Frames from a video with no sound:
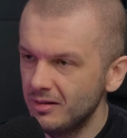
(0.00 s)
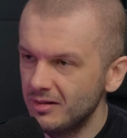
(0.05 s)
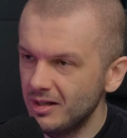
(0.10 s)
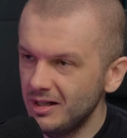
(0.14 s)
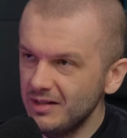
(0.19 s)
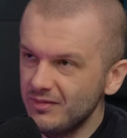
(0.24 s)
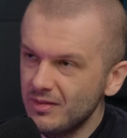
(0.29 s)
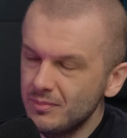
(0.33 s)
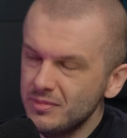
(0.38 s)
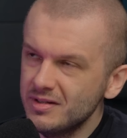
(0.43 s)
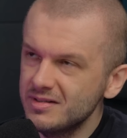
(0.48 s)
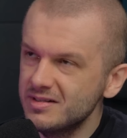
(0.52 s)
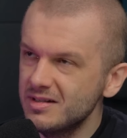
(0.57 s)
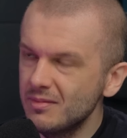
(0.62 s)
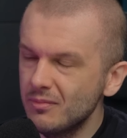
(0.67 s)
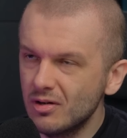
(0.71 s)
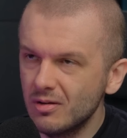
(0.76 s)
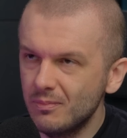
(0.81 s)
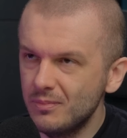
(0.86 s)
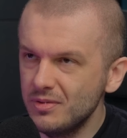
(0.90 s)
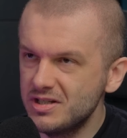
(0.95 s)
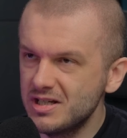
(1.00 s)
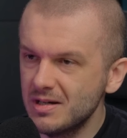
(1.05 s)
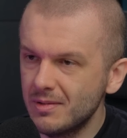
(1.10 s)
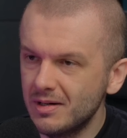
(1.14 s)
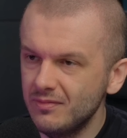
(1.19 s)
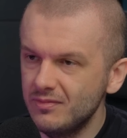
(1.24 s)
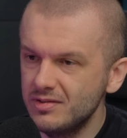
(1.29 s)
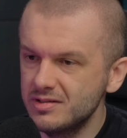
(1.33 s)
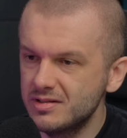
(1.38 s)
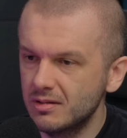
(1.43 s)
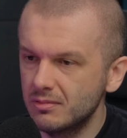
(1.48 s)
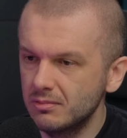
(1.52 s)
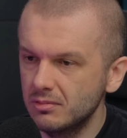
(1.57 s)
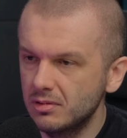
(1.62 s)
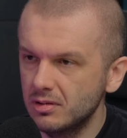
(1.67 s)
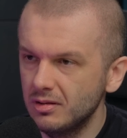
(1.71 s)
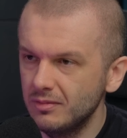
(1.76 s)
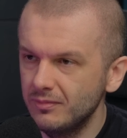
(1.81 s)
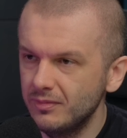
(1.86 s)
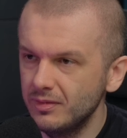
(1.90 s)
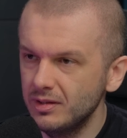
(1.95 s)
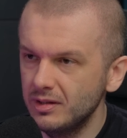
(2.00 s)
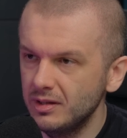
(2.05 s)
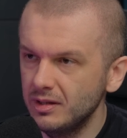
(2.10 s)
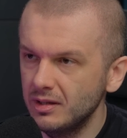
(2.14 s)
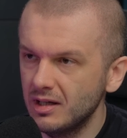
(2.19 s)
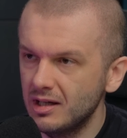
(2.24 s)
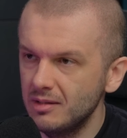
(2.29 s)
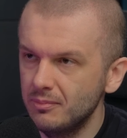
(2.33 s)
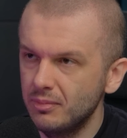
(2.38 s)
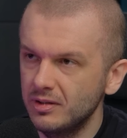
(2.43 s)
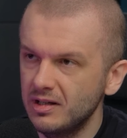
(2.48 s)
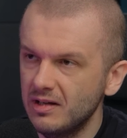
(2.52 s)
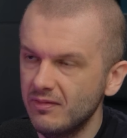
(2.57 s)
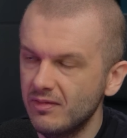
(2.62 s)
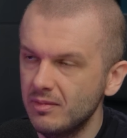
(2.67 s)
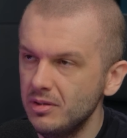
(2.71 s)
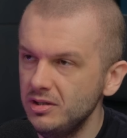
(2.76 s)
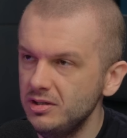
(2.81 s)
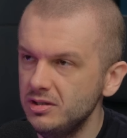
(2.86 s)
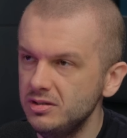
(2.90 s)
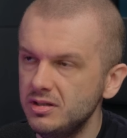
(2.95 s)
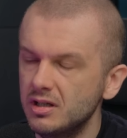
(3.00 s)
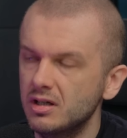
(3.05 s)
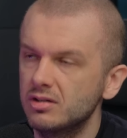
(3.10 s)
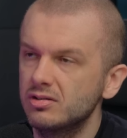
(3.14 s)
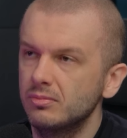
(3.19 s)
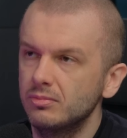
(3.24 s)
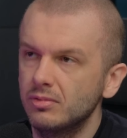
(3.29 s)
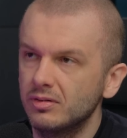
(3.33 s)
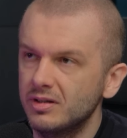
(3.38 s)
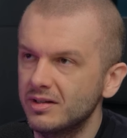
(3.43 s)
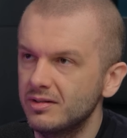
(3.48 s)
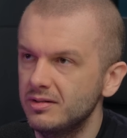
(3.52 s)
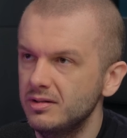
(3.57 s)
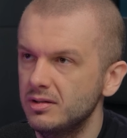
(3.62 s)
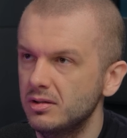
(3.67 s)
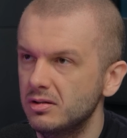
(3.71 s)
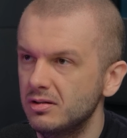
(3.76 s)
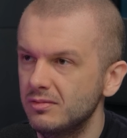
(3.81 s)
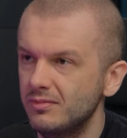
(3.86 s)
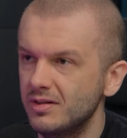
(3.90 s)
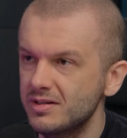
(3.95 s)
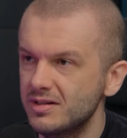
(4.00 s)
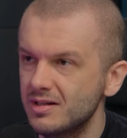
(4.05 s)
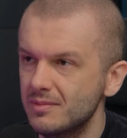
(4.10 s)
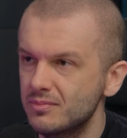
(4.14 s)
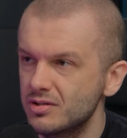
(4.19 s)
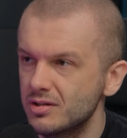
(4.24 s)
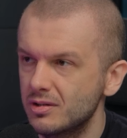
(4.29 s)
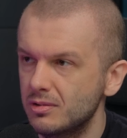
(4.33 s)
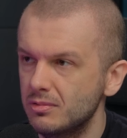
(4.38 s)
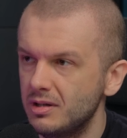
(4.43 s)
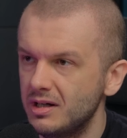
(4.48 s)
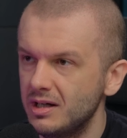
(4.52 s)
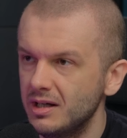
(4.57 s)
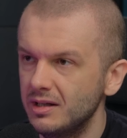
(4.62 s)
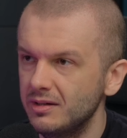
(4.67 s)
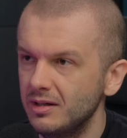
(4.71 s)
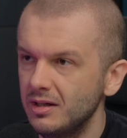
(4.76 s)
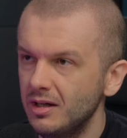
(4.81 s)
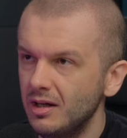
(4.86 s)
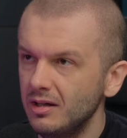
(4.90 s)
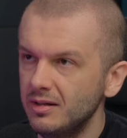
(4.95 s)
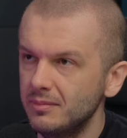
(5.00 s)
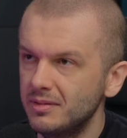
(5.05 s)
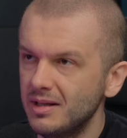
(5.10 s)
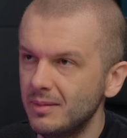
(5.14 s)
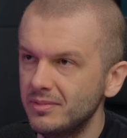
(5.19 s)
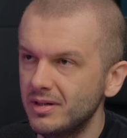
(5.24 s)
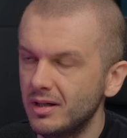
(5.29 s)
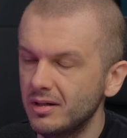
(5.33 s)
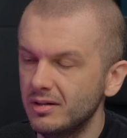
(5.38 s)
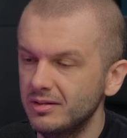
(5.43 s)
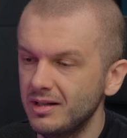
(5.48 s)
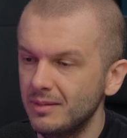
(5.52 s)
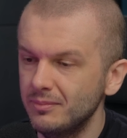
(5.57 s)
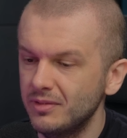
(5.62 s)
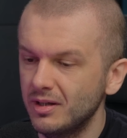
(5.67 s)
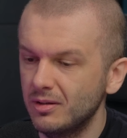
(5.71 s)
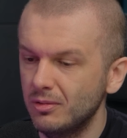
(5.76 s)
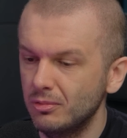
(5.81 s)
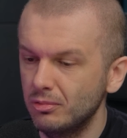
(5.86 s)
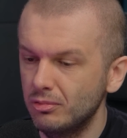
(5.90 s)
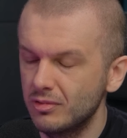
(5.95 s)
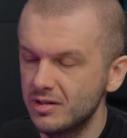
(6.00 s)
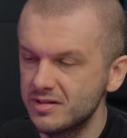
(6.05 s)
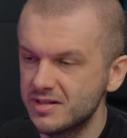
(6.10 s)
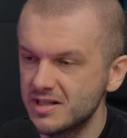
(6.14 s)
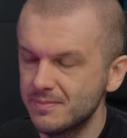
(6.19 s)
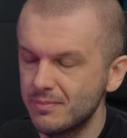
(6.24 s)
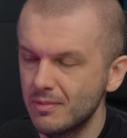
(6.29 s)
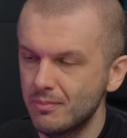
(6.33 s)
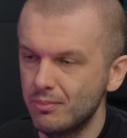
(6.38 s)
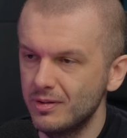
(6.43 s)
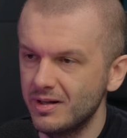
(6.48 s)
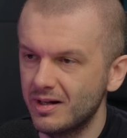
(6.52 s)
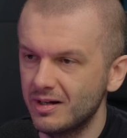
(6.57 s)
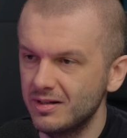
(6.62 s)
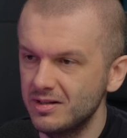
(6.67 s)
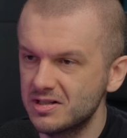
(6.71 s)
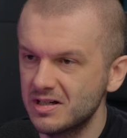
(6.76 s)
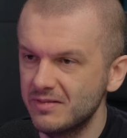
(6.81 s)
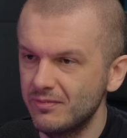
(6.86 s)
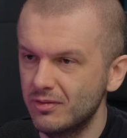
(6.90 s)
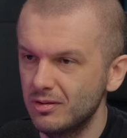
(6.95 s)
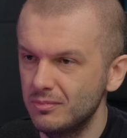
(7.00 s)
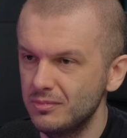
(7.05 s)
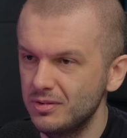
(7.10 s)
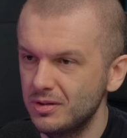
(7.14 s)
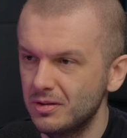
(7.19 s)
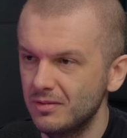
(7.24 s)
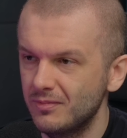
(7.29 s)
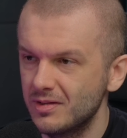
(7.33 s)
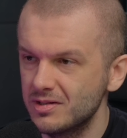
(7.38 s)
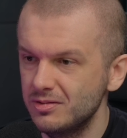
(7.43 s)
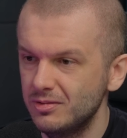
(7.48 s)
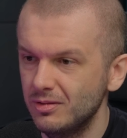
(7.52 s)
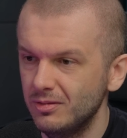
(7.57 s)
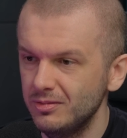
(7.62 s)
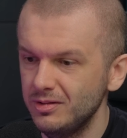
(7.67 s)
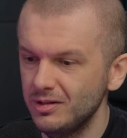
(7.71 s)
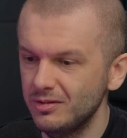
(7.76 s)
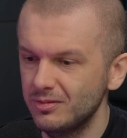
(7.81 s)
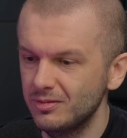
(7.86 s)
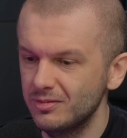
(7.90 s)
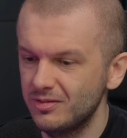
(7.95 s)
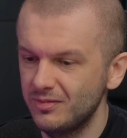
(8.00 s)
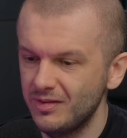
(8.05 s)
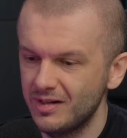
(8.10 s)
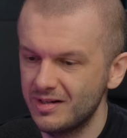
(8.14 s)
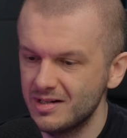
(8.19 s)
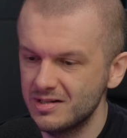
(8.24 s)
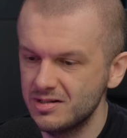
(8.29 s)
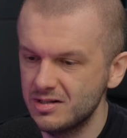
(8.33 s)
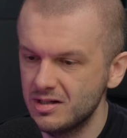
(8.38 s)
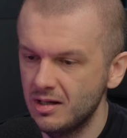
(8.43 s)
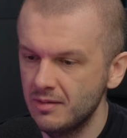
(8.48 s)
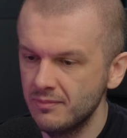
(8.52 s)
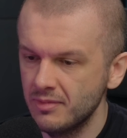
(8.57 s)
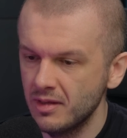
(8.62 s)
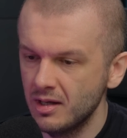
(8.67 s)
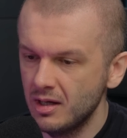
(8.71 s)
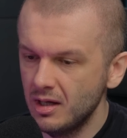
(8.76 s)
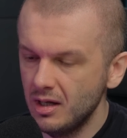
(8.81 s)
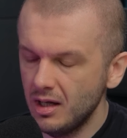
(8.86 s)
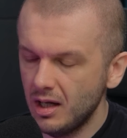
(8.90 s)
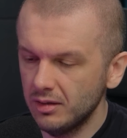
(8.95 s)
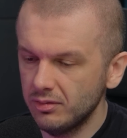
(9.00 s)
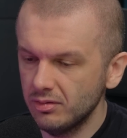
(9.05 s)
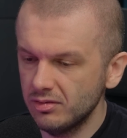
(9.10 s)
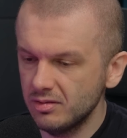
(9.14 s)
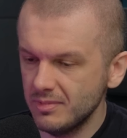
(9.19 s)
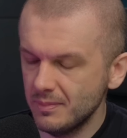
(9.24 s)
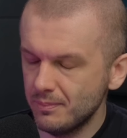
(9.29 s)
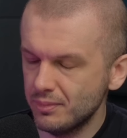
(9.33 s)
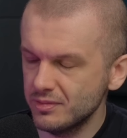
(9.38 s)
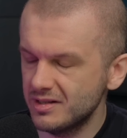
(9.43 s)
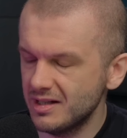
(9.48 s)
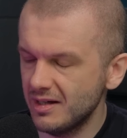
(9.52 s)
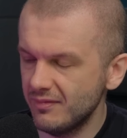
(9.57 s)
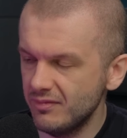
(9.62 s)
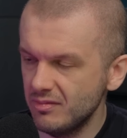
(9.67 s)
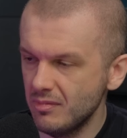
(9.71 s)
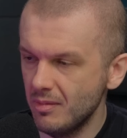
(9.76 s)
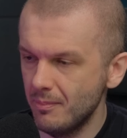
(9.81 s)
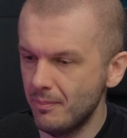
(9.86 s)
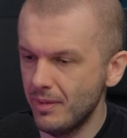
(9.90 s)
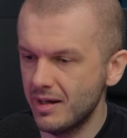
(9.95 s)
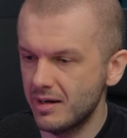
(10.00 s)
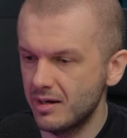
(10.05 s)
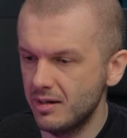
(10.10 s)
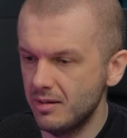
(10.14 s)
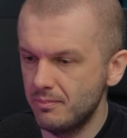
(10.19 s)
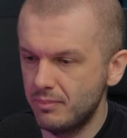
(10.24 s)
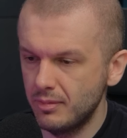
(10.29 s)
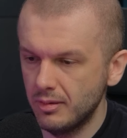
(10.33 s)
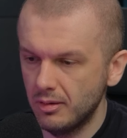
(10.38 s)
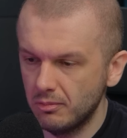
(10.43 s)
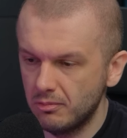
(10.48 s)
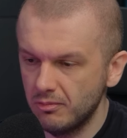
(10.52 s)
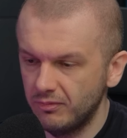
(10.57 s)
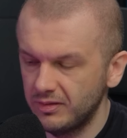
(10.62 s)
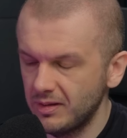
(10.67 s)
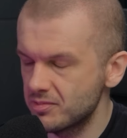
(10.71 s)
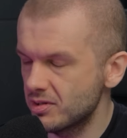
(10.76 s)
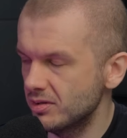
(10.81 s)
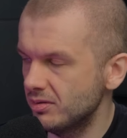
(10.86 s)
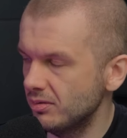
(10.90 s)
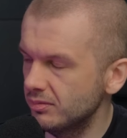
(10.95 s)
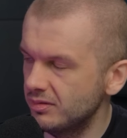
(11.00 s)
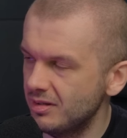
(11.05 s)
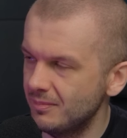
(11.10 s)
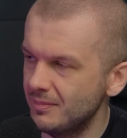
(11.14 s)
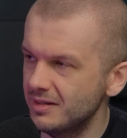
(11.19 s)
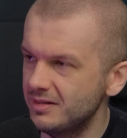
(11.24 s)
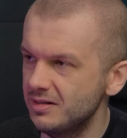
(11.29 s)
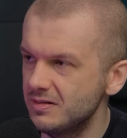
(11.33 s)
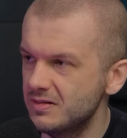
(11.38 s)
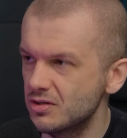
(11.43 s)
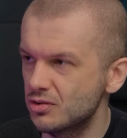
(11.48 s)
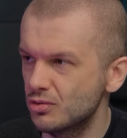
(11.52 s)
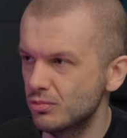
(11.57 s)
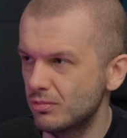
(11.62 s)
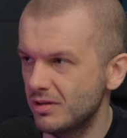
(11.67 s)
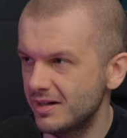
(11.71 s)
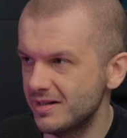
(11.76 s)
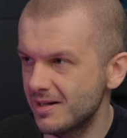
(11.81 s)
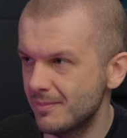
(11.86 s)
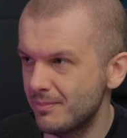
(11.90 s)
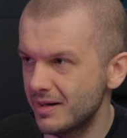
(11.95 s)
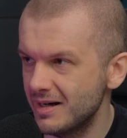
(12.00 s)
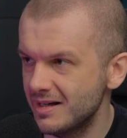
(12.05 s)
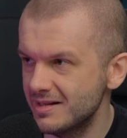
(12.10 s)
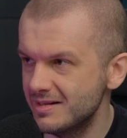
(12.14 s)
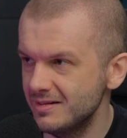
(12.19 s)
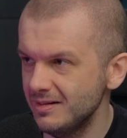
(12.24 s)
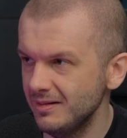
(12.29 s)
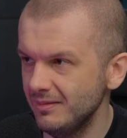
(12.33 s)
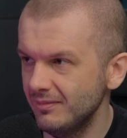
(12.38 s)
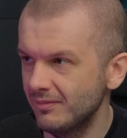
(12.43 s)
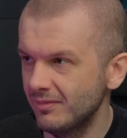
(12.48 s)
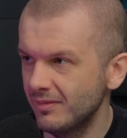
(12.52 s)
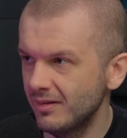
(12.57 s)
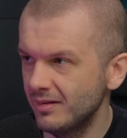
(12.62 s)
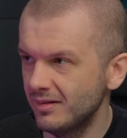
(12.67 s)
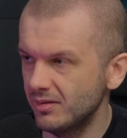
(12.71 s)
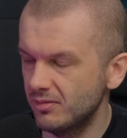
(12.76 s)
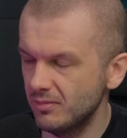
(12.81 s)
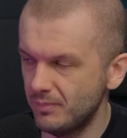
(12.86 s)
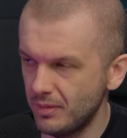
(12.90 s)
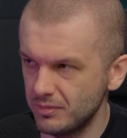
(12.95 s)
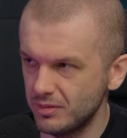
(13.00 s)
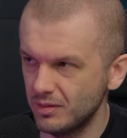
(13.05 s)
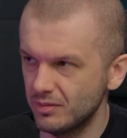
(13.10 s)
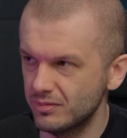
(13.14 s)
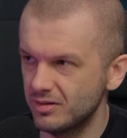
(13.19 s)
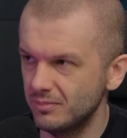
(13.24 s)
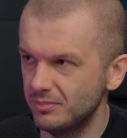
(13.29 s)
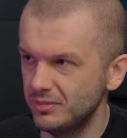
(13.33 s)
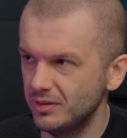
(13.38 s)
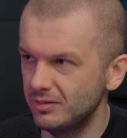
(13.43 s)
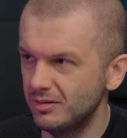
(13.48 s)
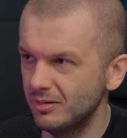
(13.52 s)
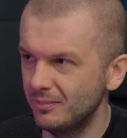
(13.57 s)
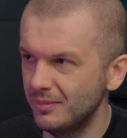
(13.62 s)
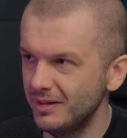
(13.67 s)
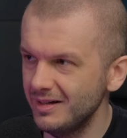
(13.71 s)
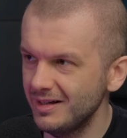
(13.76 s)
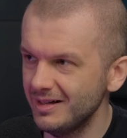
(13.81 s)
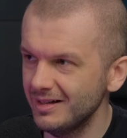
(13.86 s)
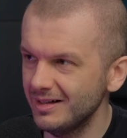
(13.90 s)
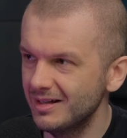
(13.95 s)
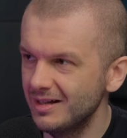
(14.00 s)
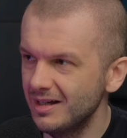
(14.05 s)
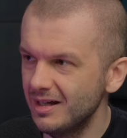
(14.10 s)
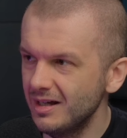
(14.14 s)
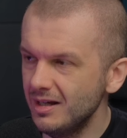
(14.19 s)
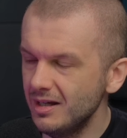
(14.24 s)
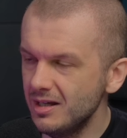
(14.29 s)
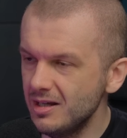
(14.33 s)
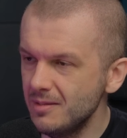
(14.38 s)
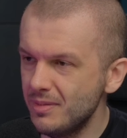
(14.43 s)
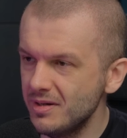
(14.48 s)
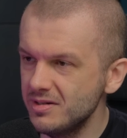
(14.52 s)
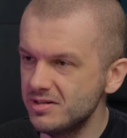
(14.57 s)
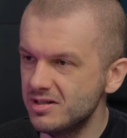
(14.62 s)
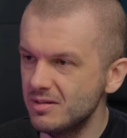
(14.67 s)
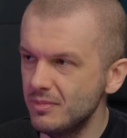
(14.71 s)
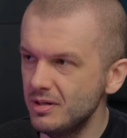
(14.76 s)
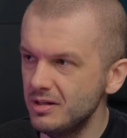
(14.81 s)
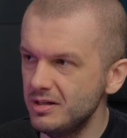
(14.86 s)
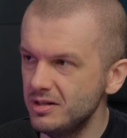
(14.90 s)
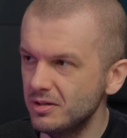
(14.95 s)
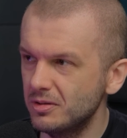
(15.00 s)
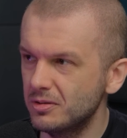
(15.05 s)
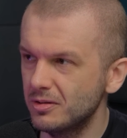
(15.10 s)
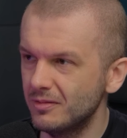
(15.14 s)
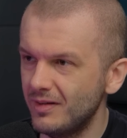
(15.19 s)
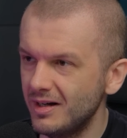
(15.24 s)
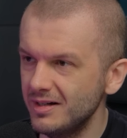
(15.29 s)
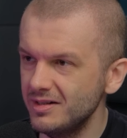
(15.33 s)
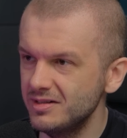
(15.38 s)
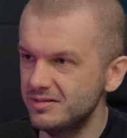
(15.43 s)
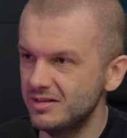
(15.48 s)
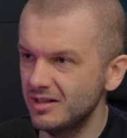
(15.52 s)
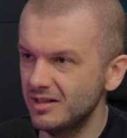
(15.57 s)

no nie wiem, nie chcemy robić działań wizerunkowych, albo nie wiem, inni nie chcą do nas linkować na przykład, nie wiem, tam, tam ta konkurencja jest popularniejsza, wolą linkować do nich, to stwierdzacie, a to sobie postawimy parę blogów na przykład o tematyce szukania pracy na zupełnie osobnych domenach będziemy i będziemy linkowali z